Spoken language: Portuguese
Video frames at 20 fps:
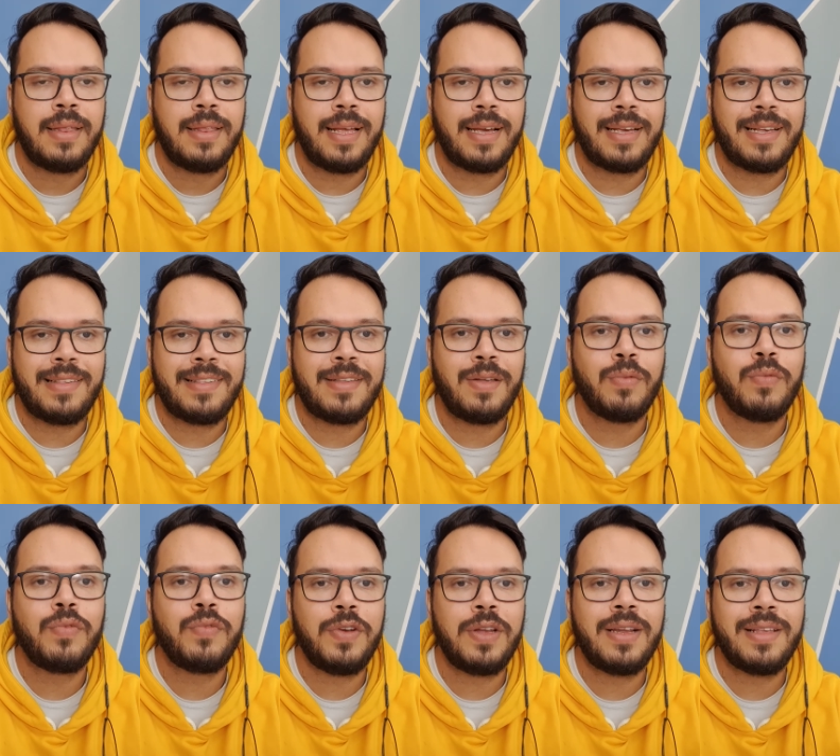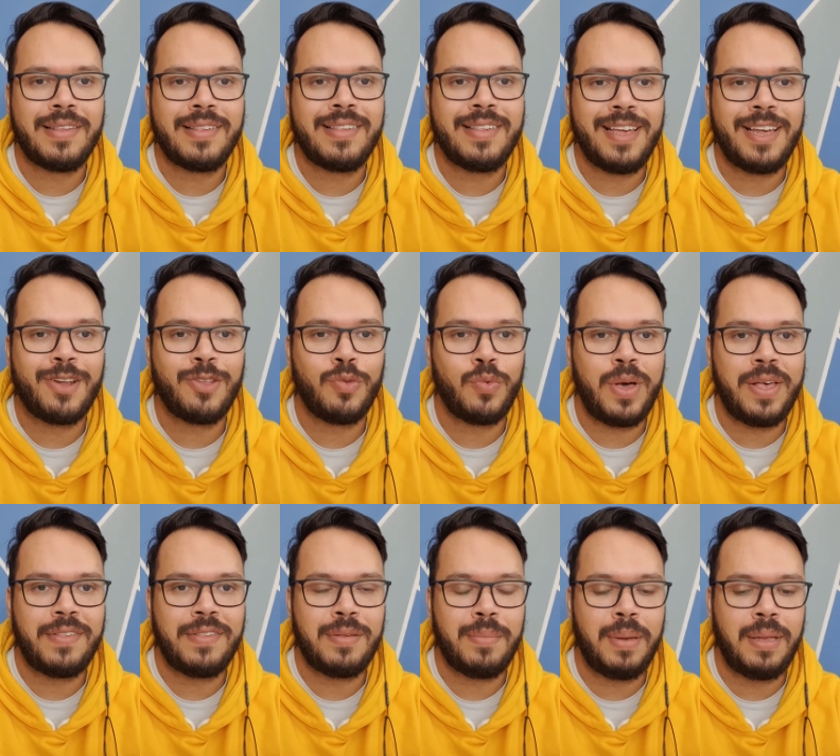na questão financeira do
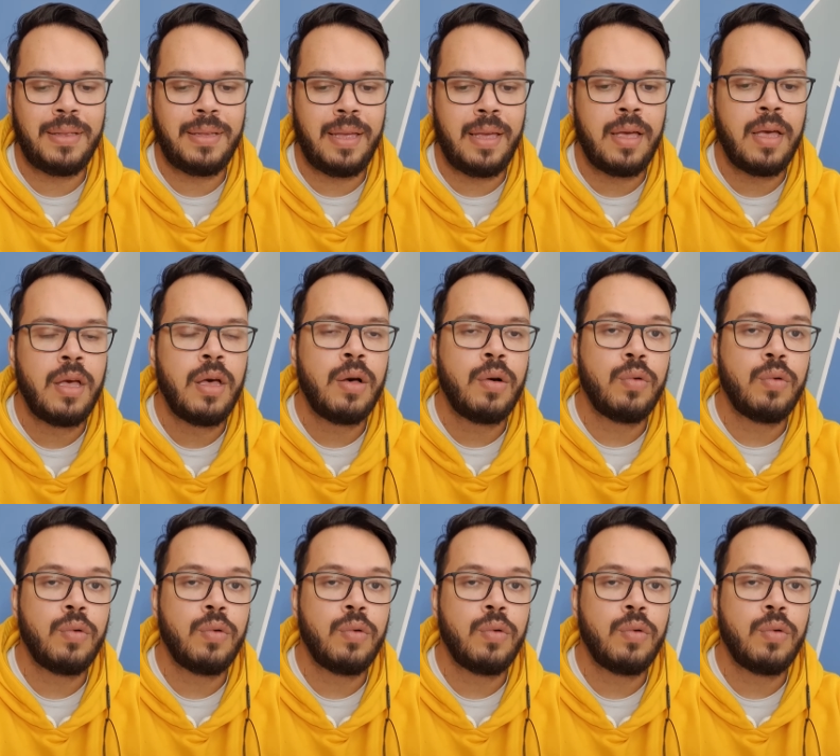SBT.